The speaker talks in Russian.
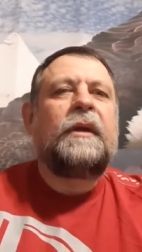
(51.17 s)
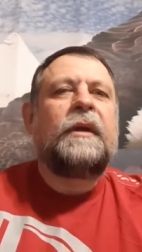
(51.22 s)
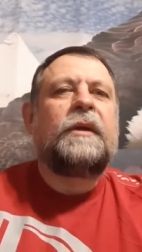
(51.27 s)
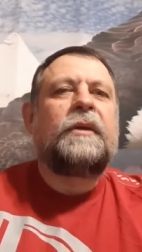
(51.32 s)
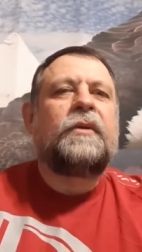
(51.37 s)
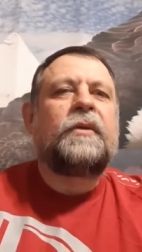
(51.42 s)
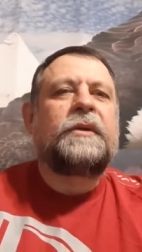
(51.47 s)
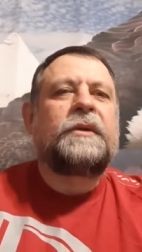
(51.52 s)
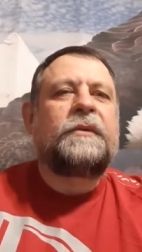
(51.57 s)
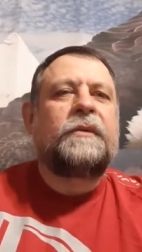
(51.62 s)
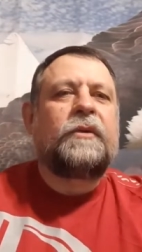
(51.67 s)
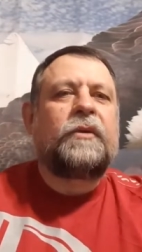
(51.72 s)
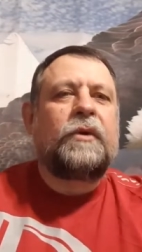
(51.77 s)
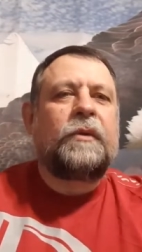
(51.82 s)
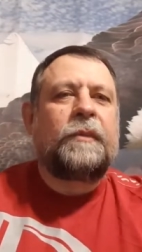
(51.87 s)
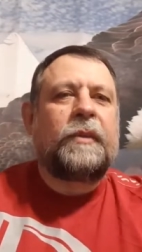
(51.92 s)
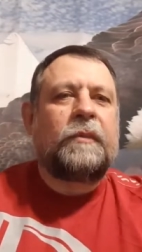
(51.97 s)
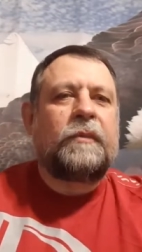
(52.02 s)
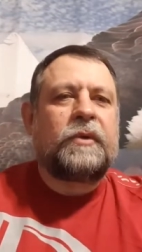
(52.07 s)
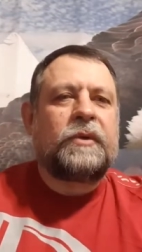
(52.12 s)
И Дух
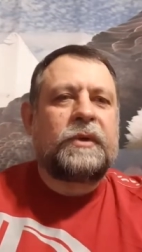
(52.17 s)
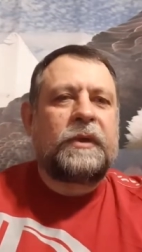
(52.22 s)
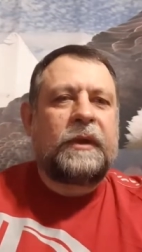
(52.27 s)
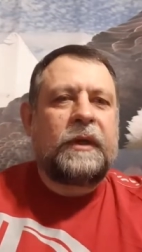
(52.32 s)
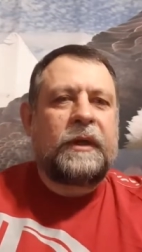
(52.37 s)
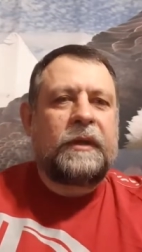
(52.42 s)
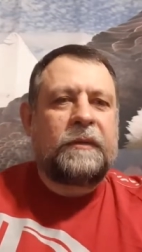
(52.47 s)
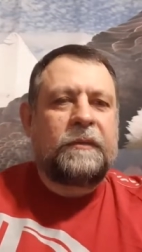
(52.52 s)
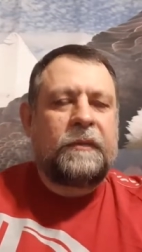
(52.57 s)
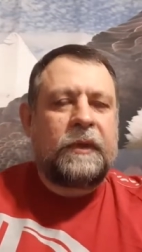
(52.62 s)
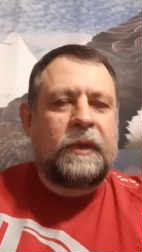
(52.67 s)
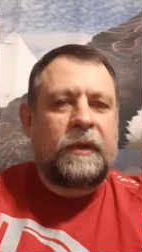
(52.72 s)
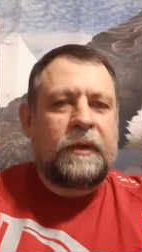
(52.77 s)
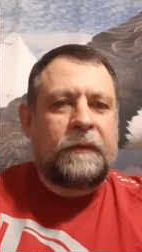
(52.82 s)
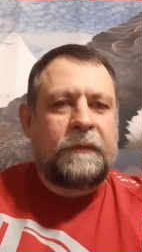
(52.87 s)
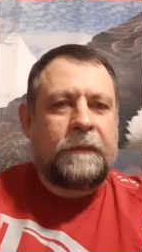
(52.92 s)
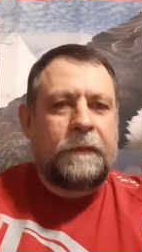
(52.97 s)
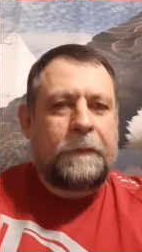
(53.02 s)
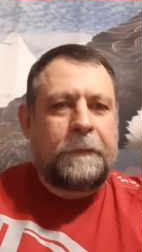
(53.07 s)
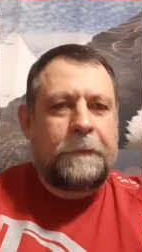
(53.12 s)
Святой побуждает меня